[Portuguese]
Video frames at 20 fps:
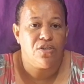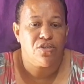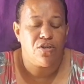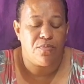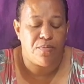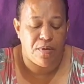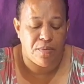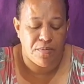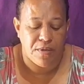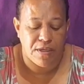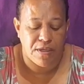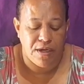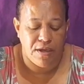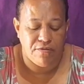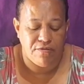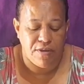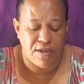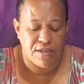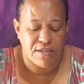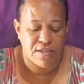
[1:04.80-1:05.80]
só para mim
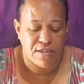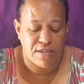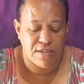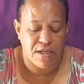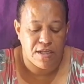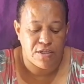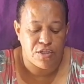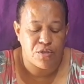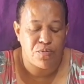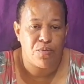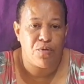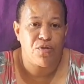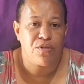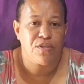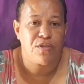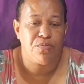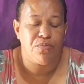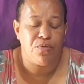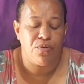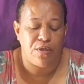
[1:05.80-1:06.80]
gravar essas
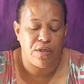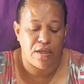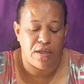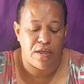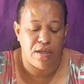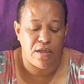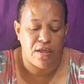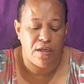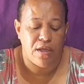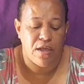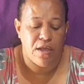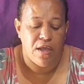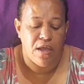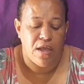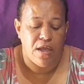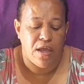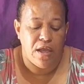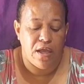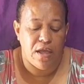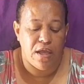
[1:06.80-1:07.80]
respostas, porque
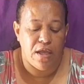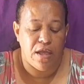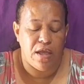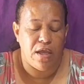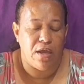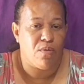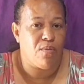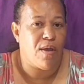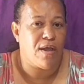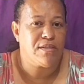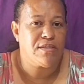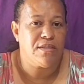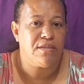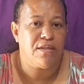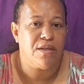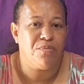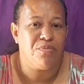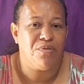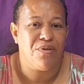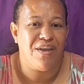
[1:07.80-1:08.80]
é quase em
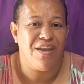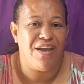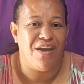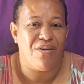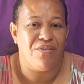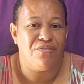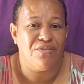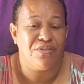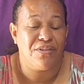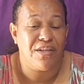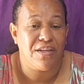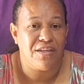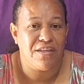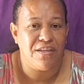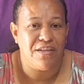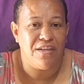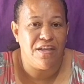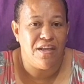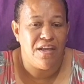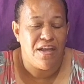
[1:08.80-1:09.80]
tempo real. Vou ter
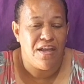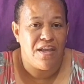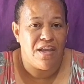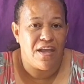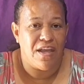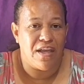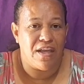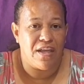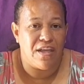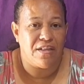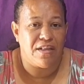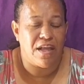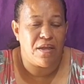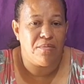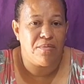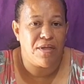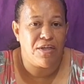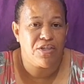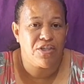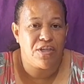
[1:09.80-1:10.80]
que é,
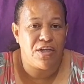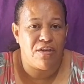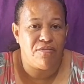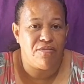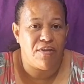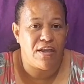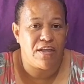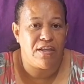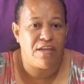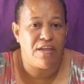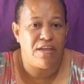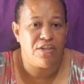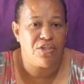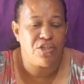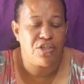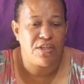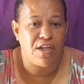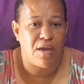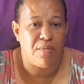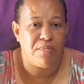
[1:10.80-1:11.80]
terminar de gravar aqui e
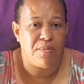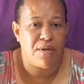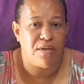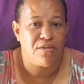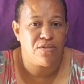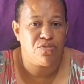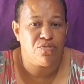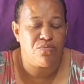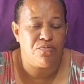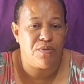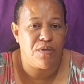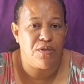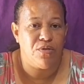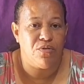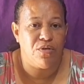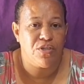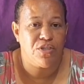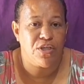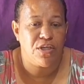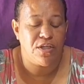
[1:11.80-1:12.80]
editar para subir
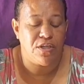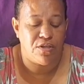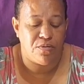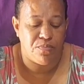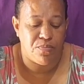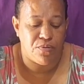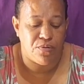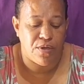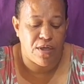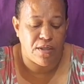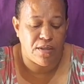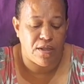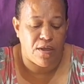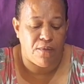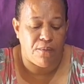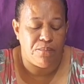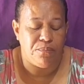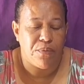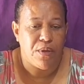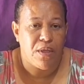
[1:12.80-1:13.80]
hoje ainda para o canal.